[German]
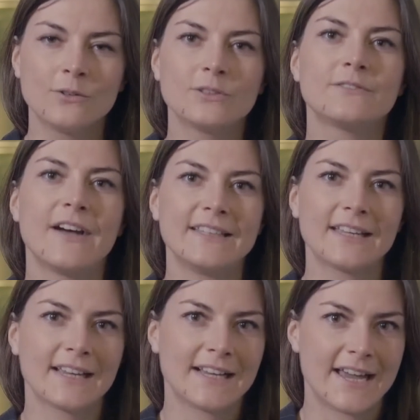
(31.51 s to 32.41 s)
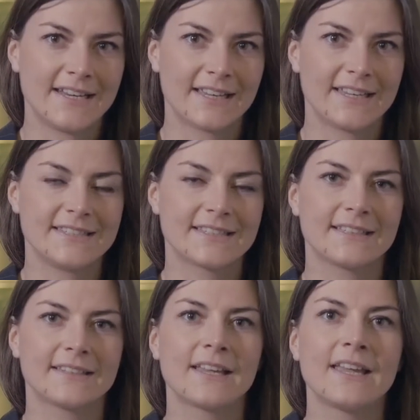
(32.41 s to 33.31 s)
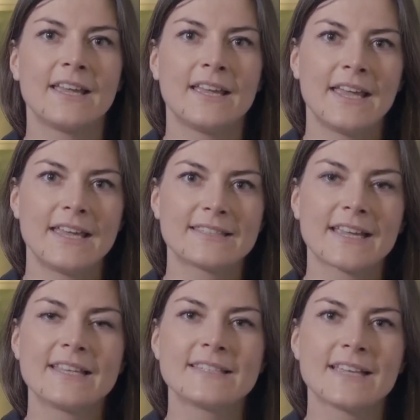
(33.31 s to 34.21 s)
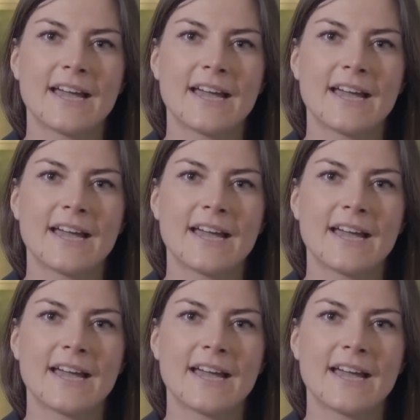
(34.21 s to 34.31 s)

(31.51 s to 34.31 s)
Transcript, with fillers: und weitere kleinere Inseln. Es grenzt